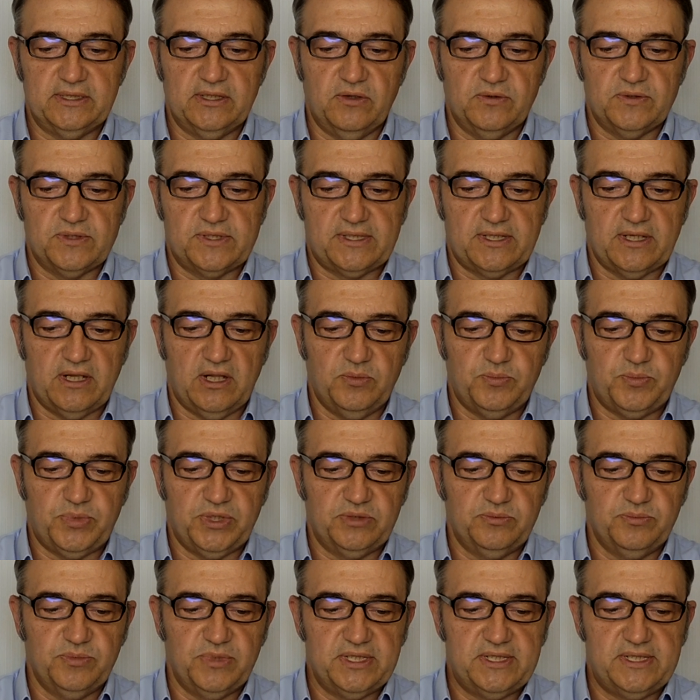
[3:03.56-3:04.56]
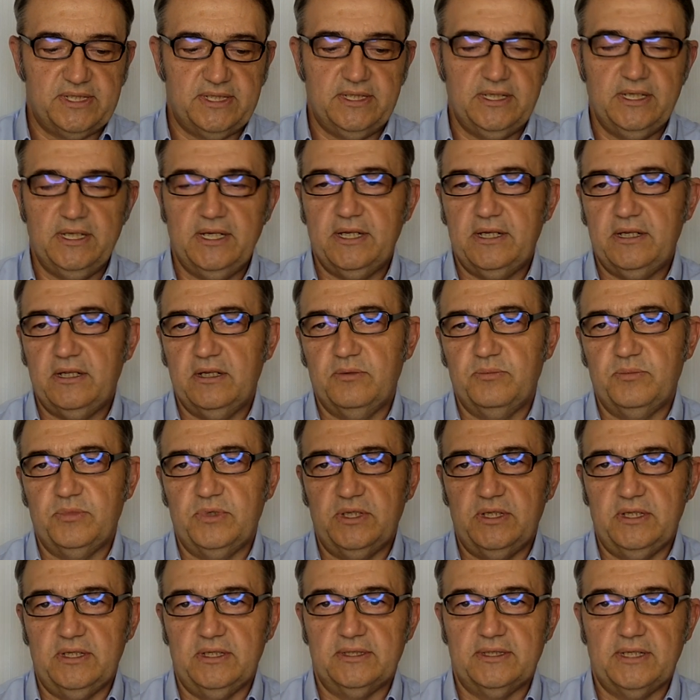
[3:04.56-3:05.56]
он стал подмастерьем
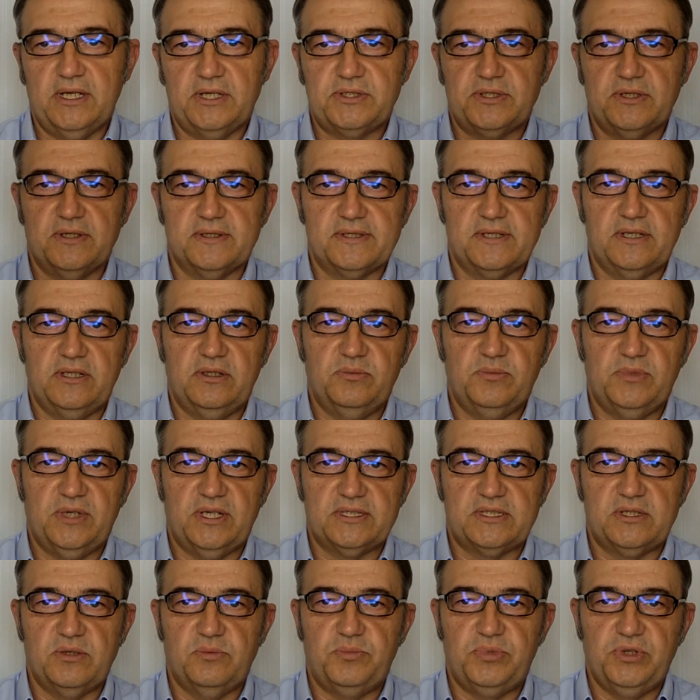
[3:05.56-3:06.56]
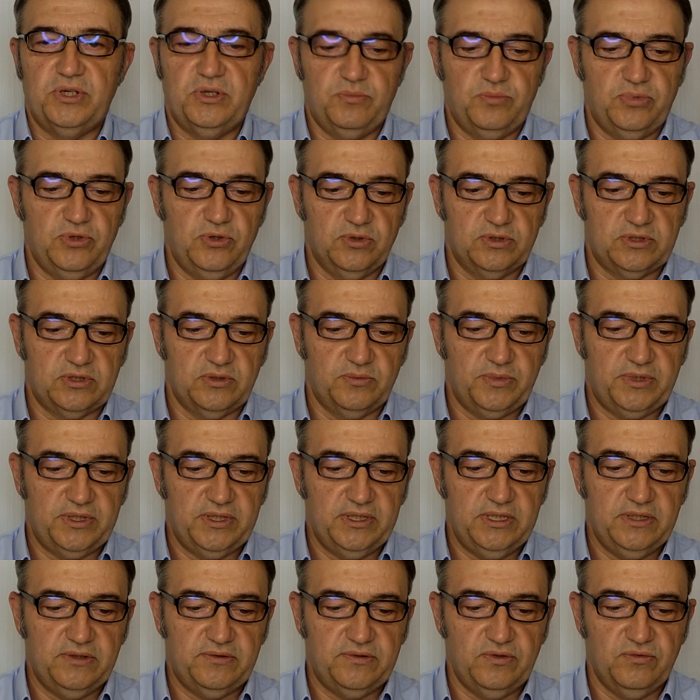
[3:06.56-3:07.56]
и начал заниматься переплетом
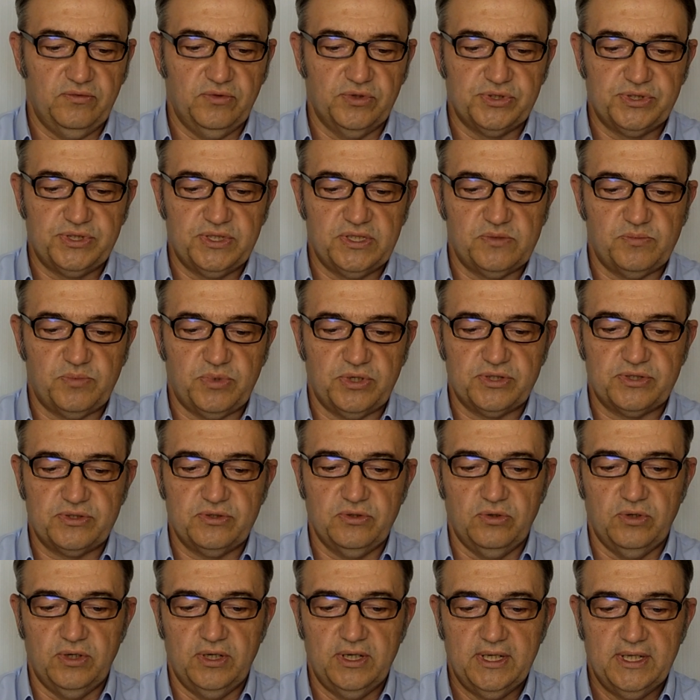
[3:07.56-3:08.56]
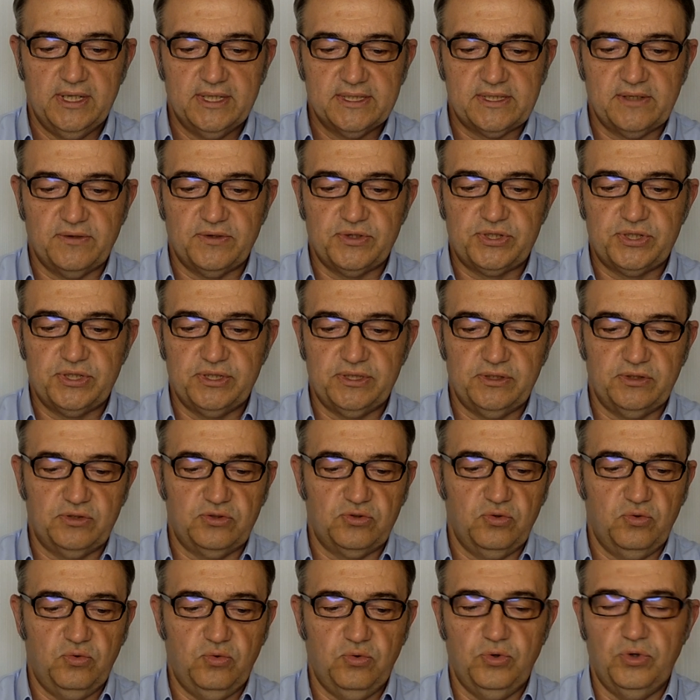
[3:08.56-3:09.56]
книг, в его жизнь пришло совершенно
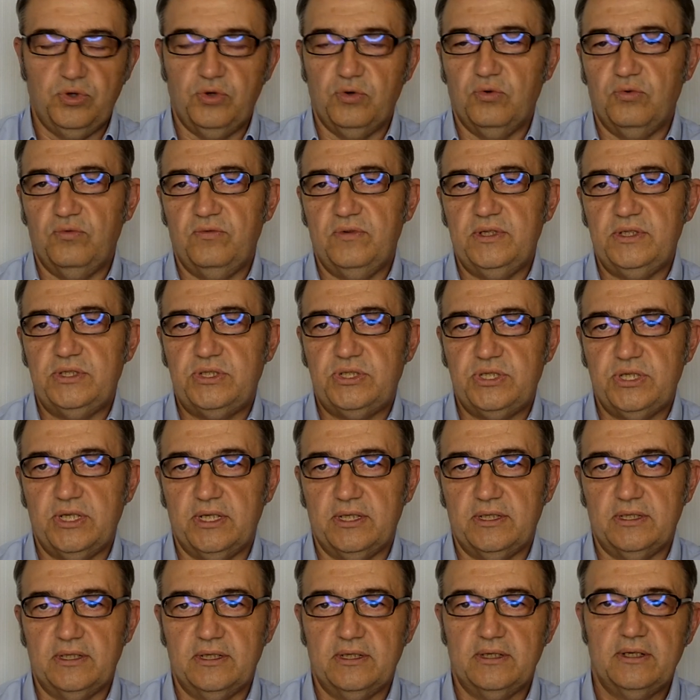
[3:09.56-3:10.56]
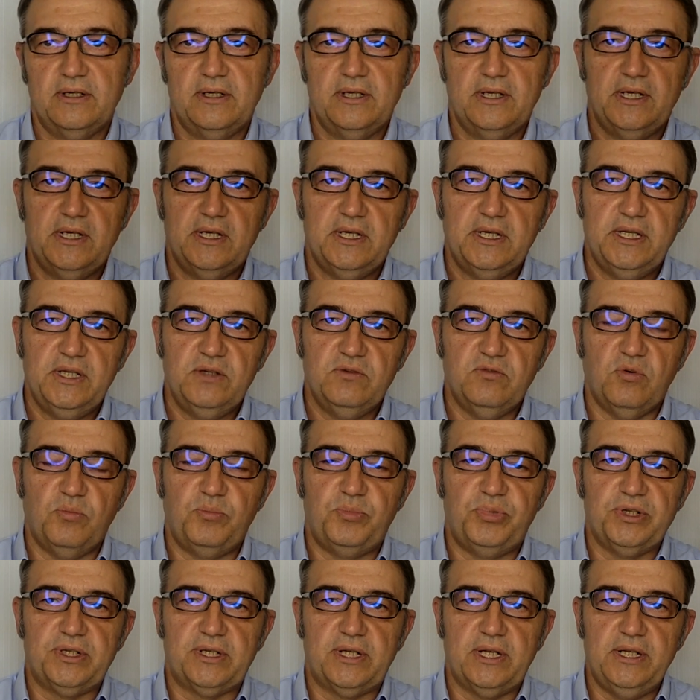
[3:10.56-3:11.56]
другое увлечение – его
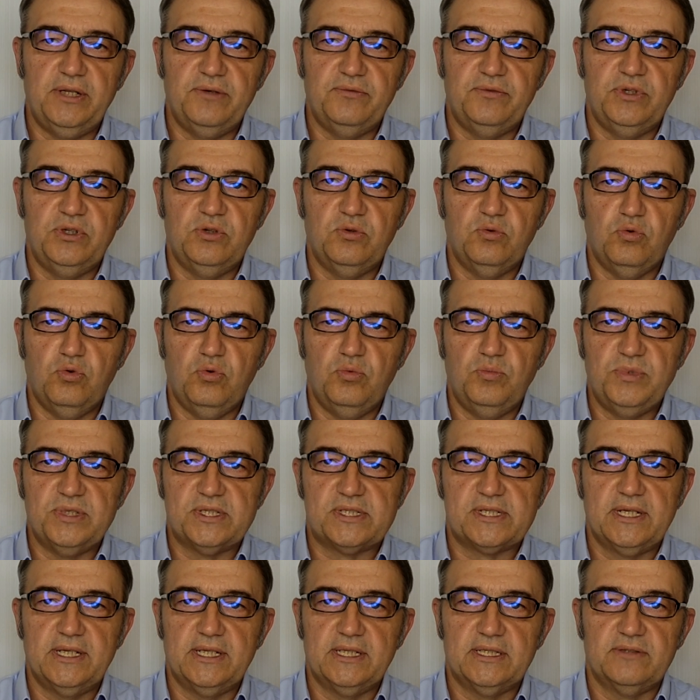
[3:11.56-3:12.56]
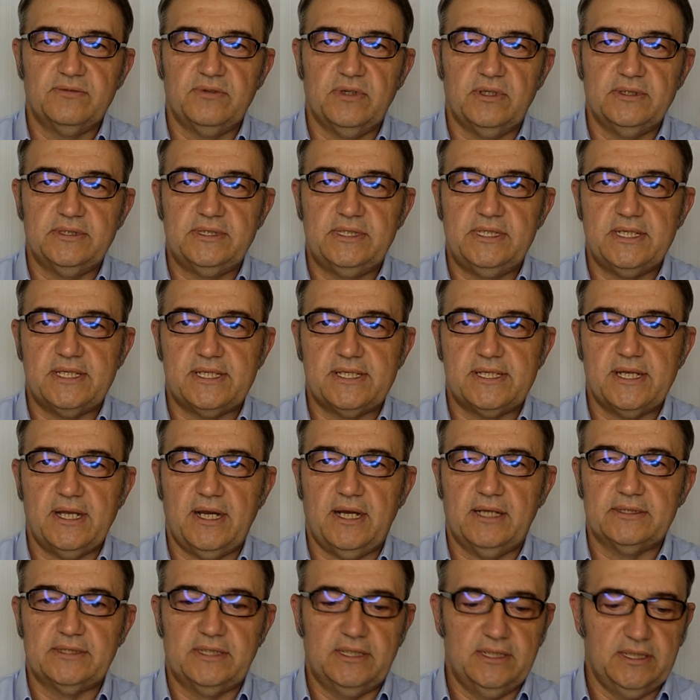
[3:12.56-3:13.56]
пытливый ум исследовал
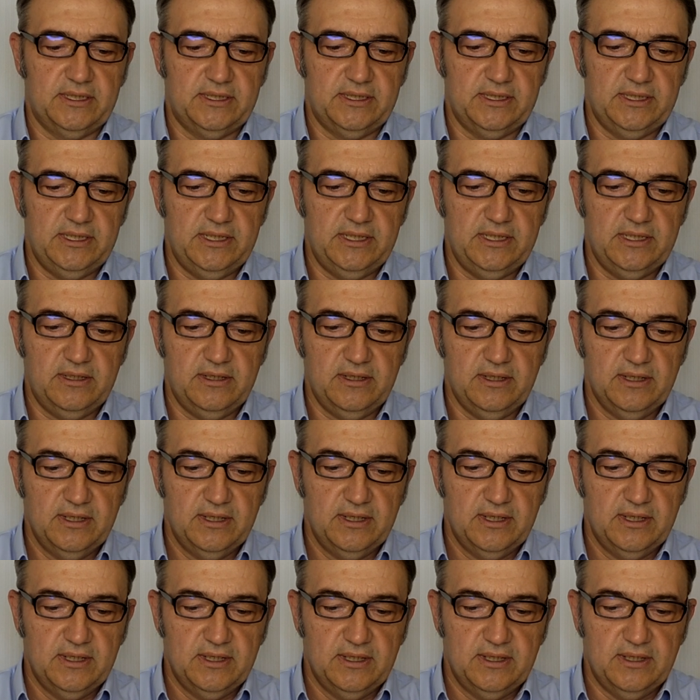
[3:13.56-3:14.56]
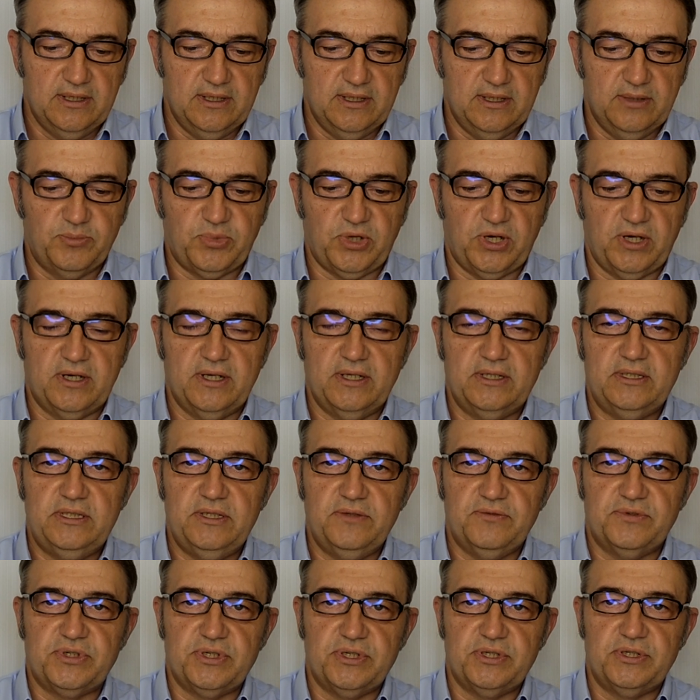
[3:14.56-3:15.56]
десятки книг, э,
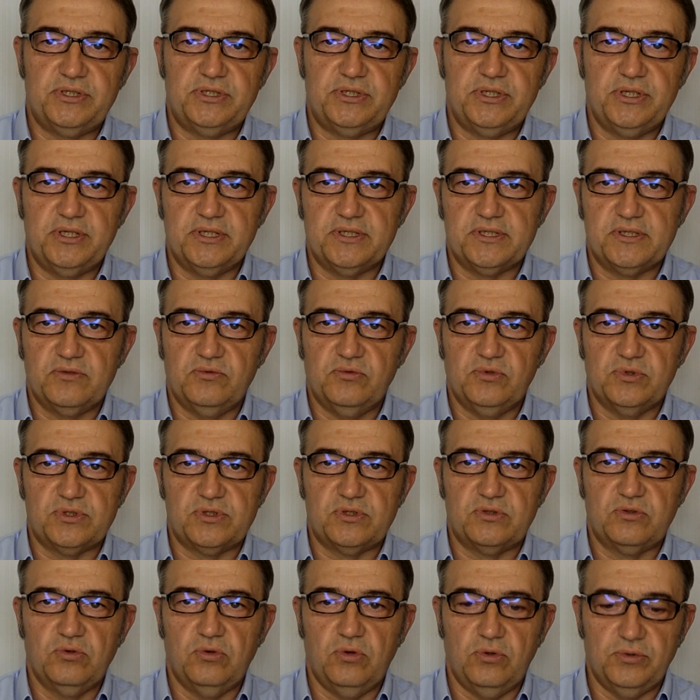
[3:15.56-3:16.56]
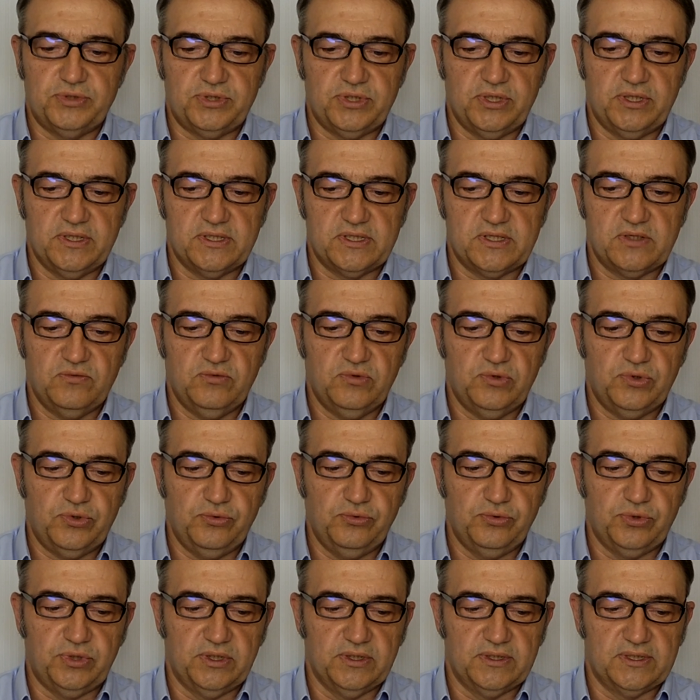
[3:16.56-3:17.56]
проходивших через его стол, через его
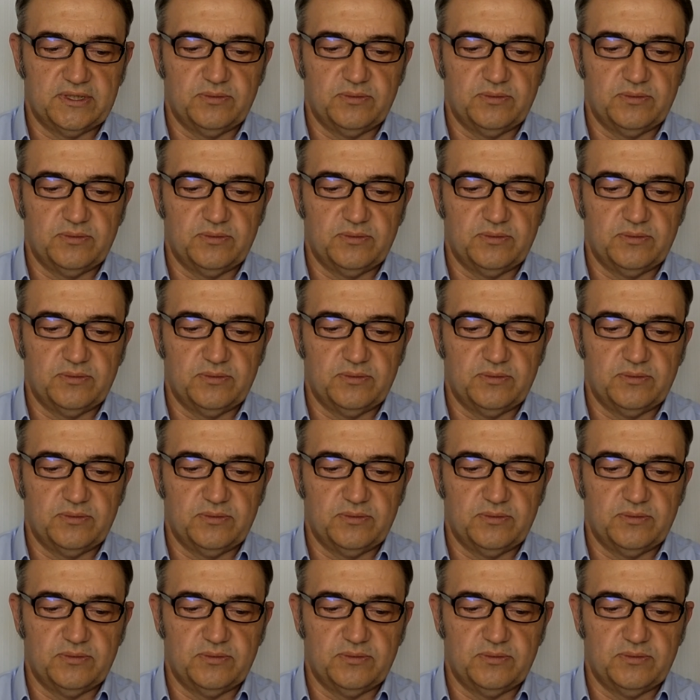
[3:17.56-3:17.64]
руки.